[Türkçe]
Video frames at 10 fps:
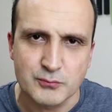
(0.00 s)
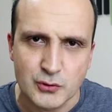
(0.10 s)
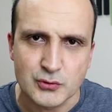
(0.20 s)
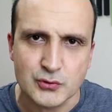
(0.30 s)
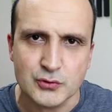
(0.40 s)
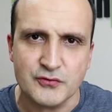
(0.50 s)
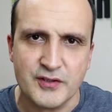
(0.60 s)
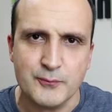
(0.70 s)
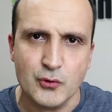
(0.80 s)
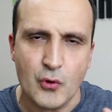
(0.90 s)
bulunduğunu
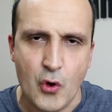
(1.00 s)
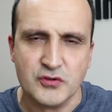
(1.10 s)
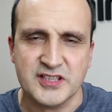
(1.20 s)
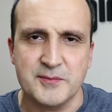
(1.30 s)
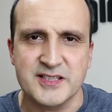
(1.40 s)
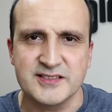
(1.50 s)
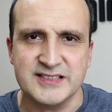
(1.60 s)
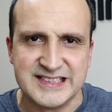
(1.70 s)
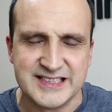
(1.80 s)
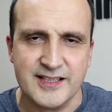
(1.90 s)
ve bu ön kameranın
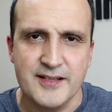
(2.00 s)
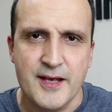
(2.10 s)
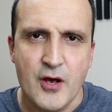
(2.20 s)
ise